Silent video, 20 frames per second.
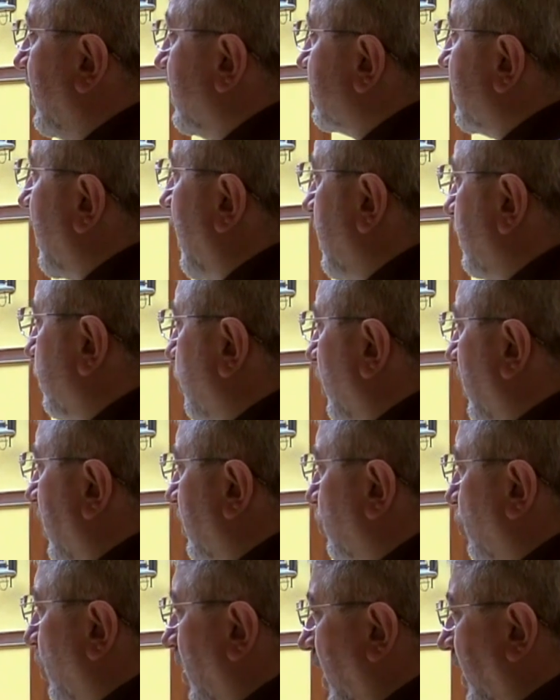sahip
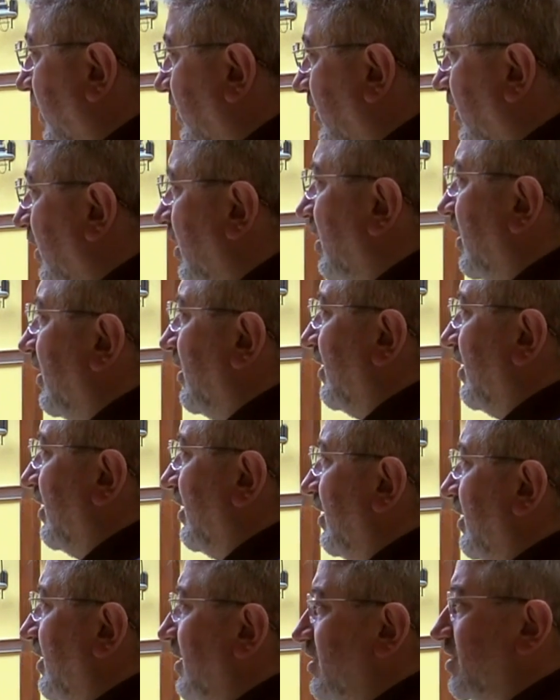olan bu han
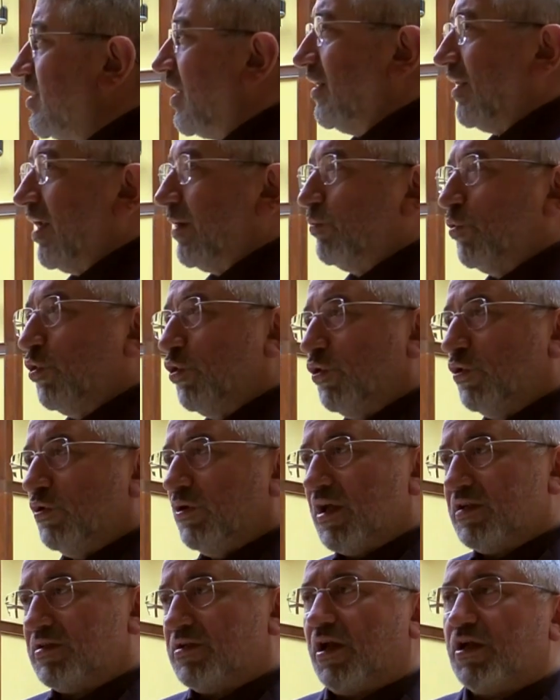e, inşallah bu
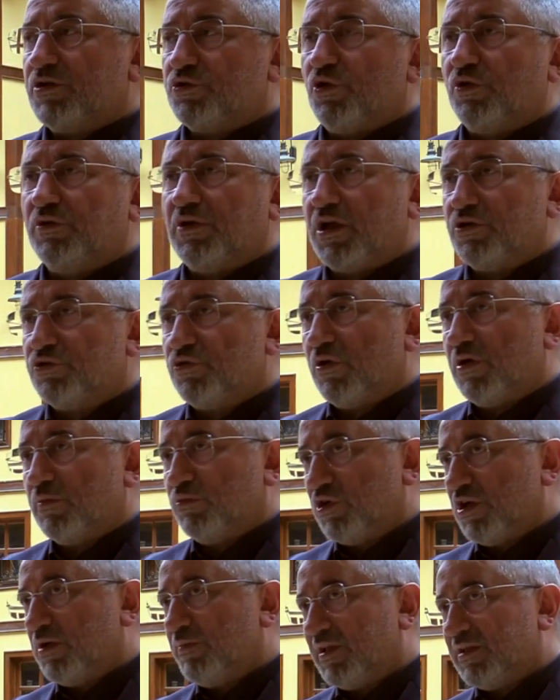restorasyondan sonra, bu
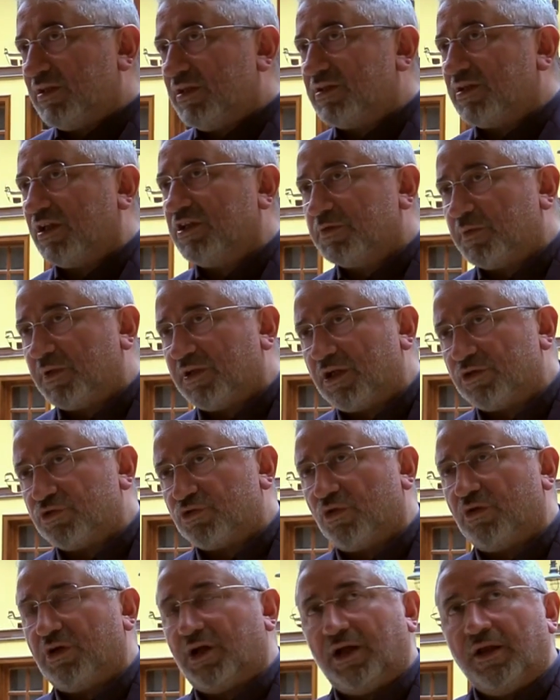kıymetli çalışmadan
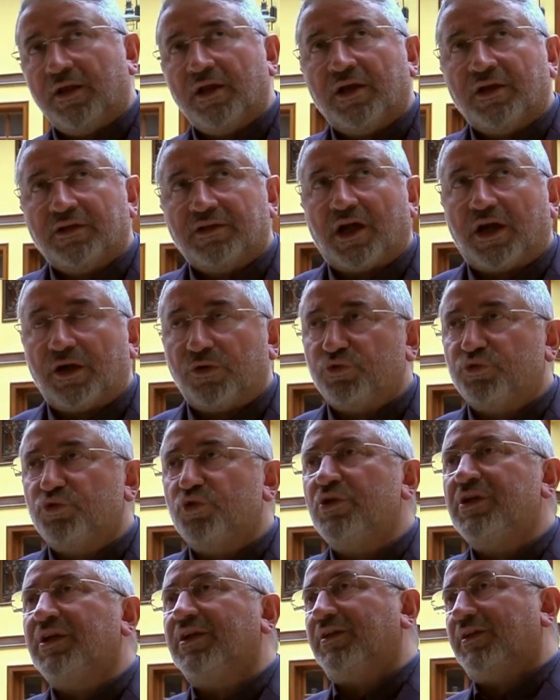sonra daha uzun
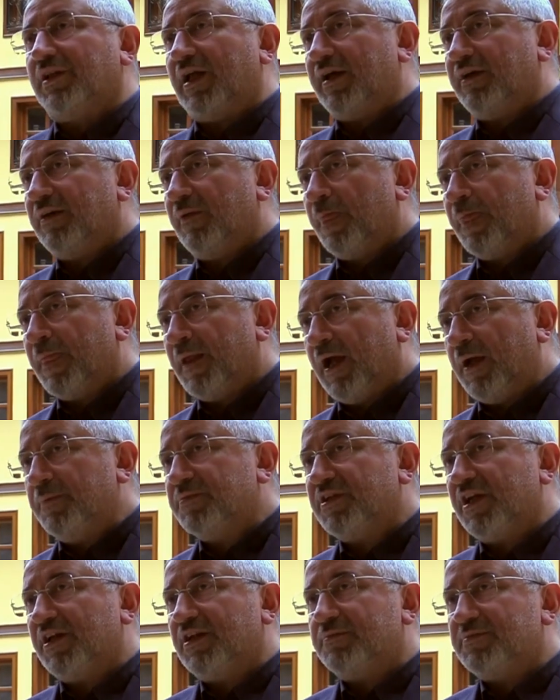yıllar hem
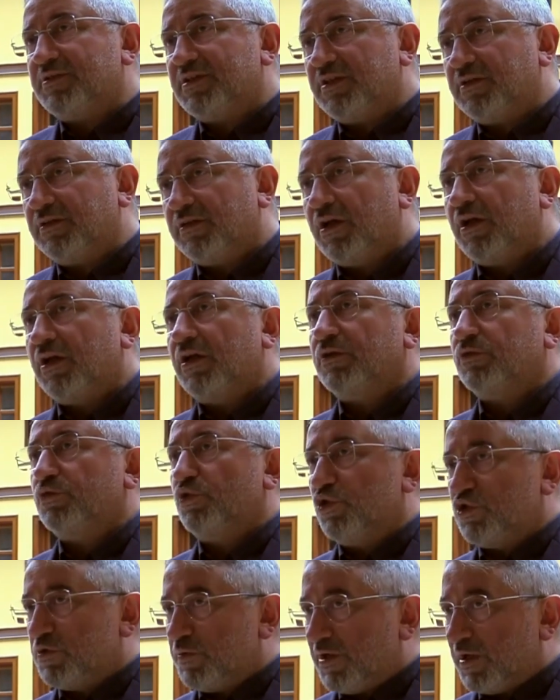şehrimizin
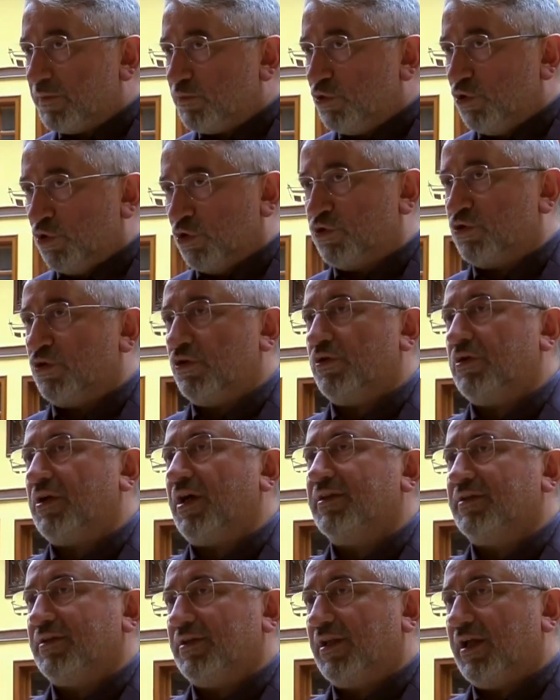turizmine büyük
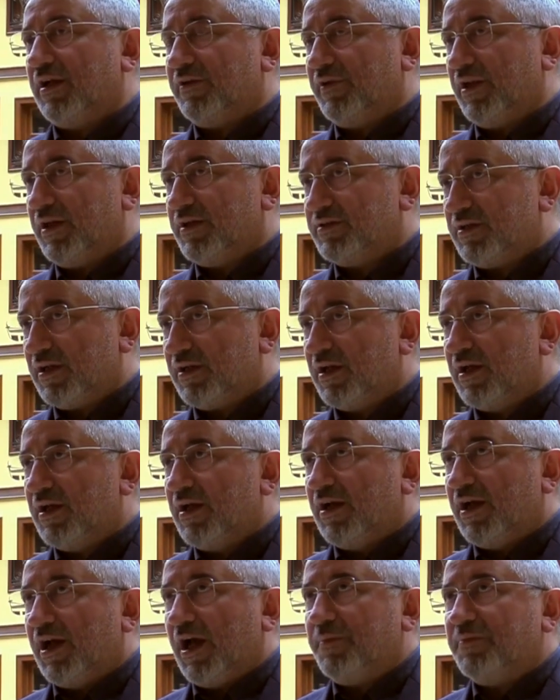katkılar verecek.
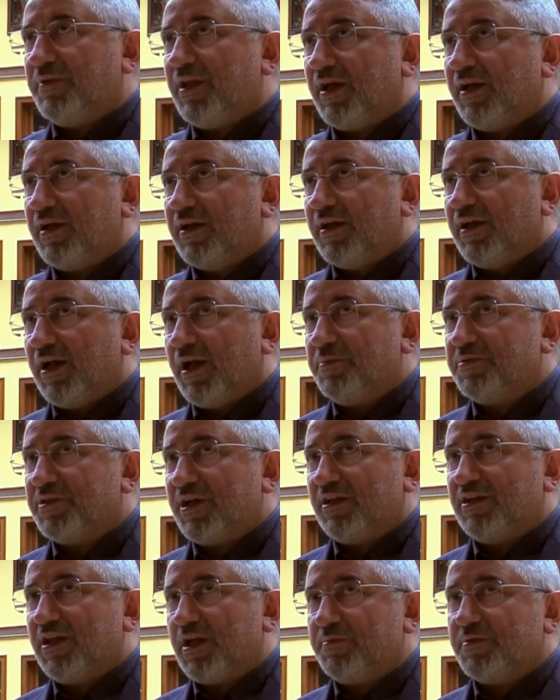Hem de
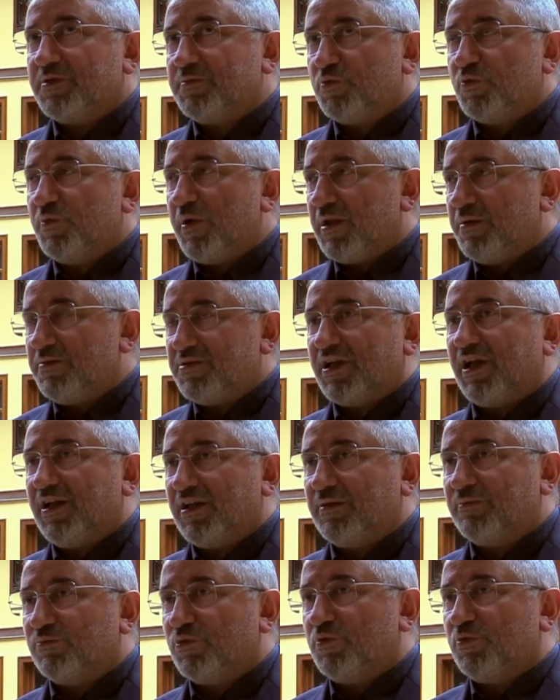hemşehrilerimiz bu benim
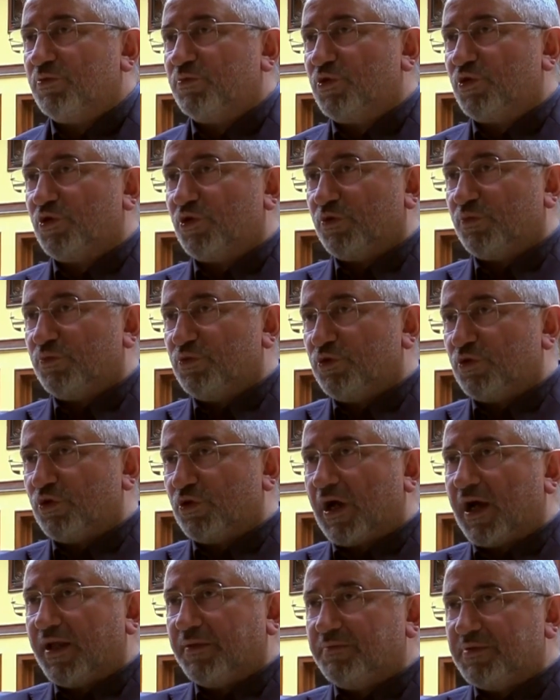şehrim, bu, bu, bu
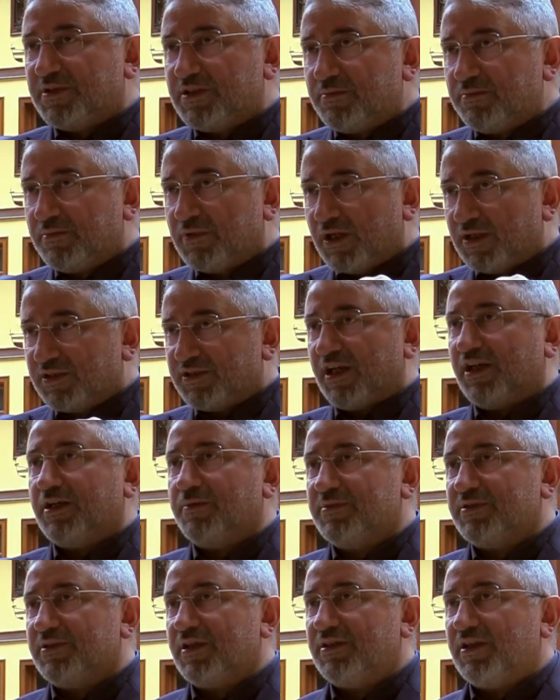han bizim
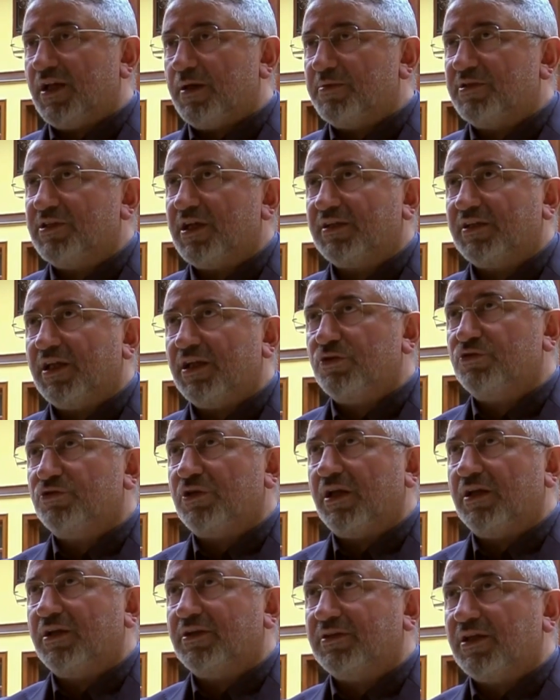şehrimizde diyebilecekleri
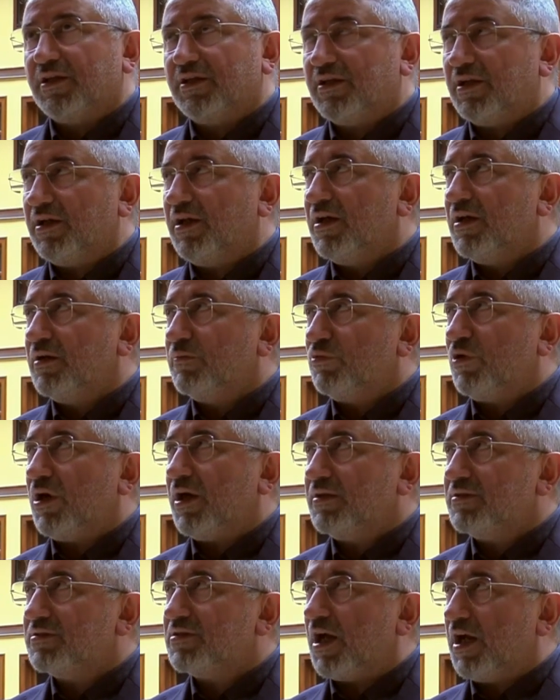güzellikteki bu
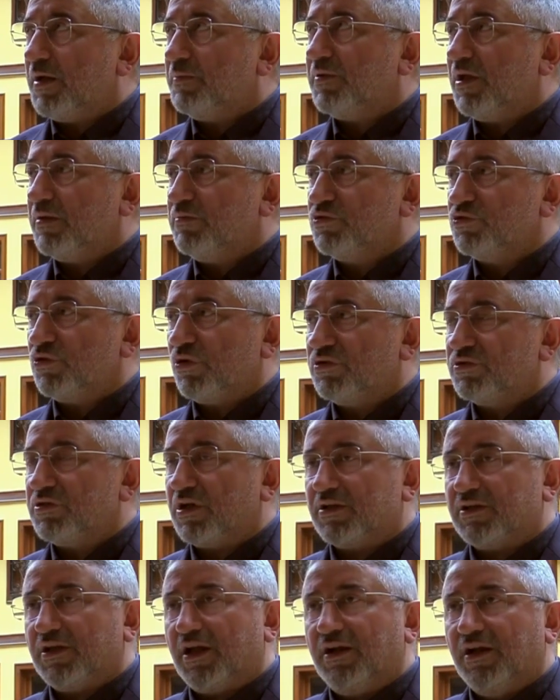hanı sahiplenmiş
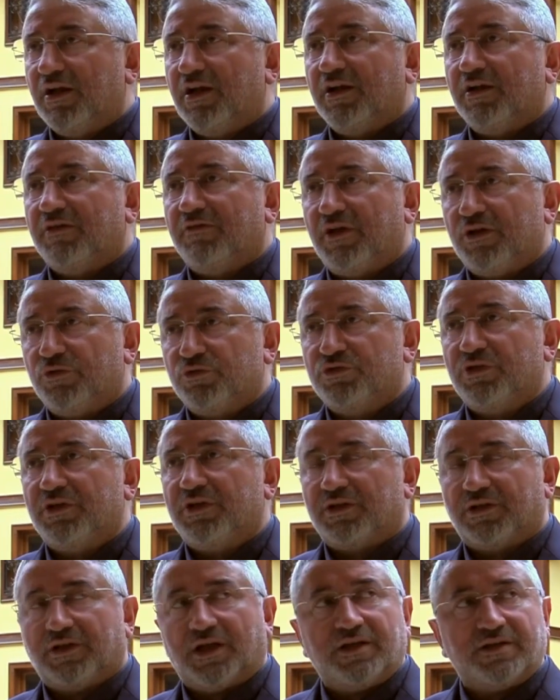olacaklar. Ve uzun
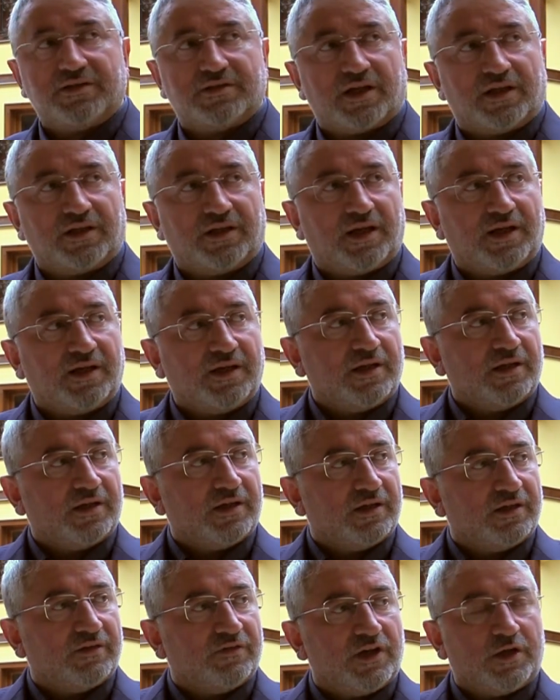yıllar inşallah
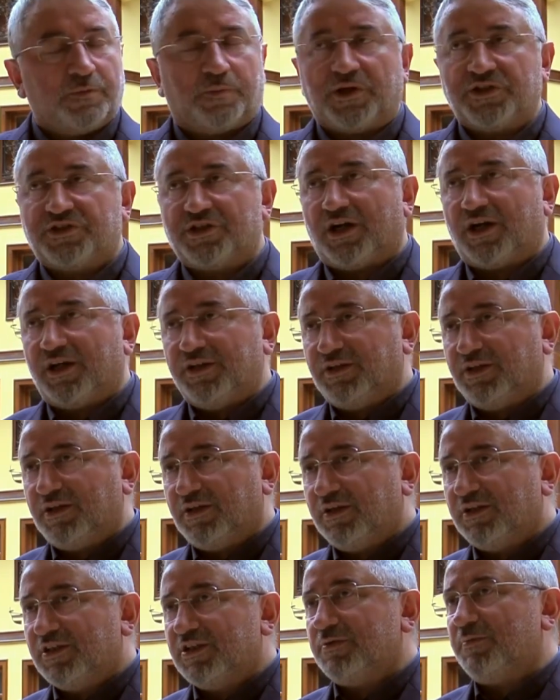e, Veli Paşa Hanı
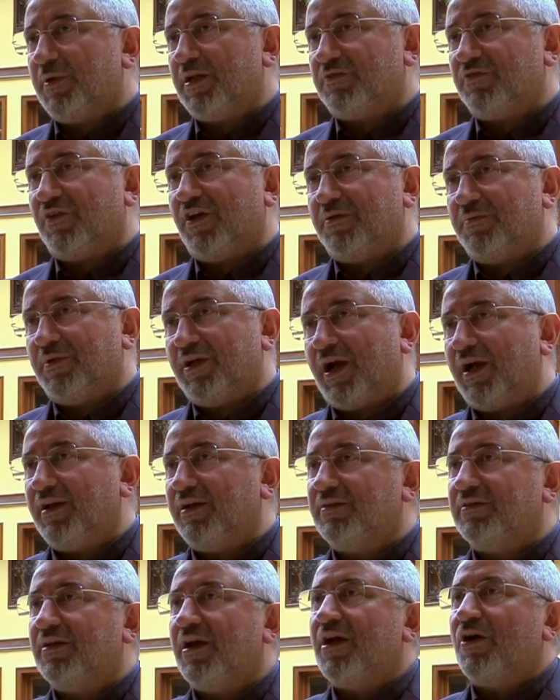hizmet vermeye,
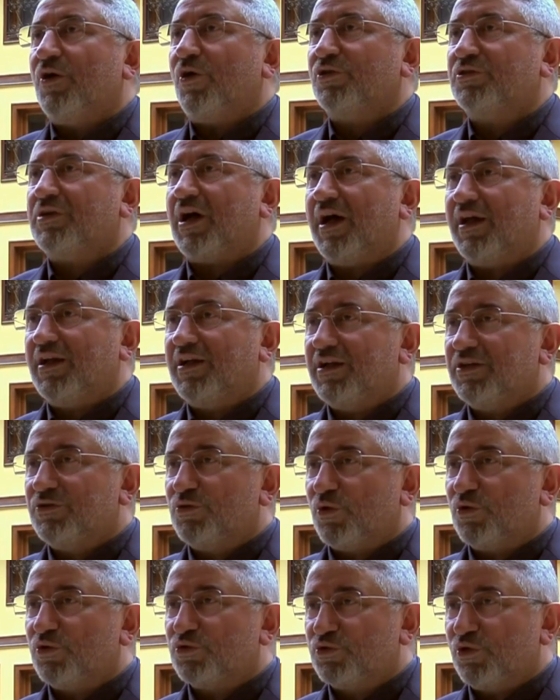aynı o tarihi
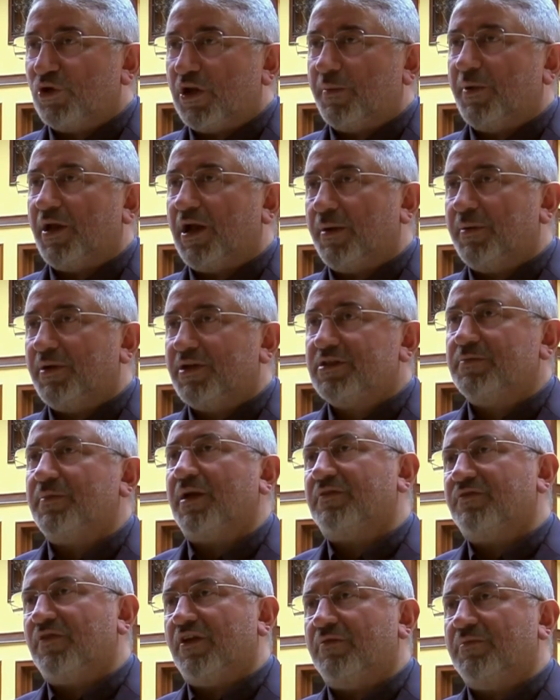dokusuyla beraber
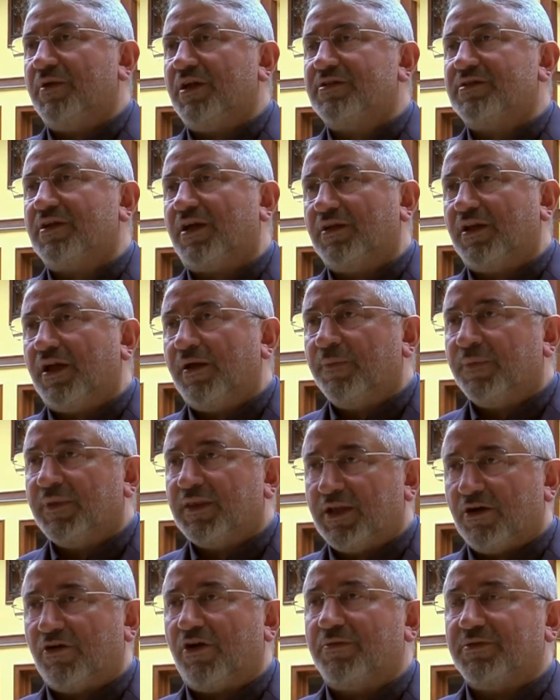hizmet vermeye inşallah
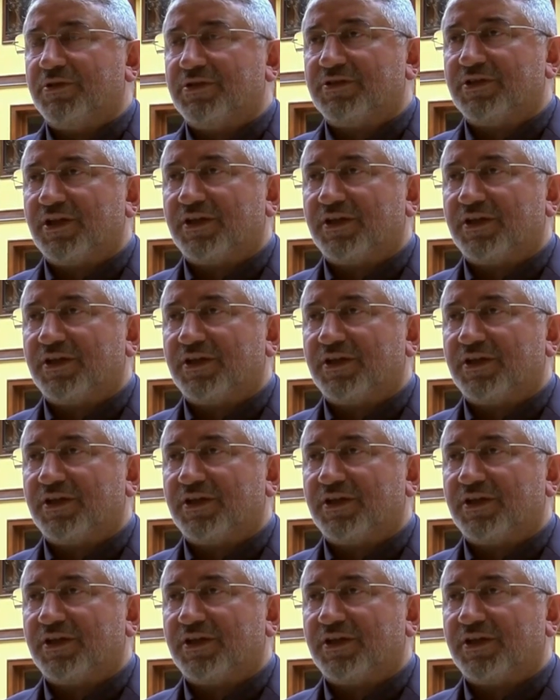devam edecek.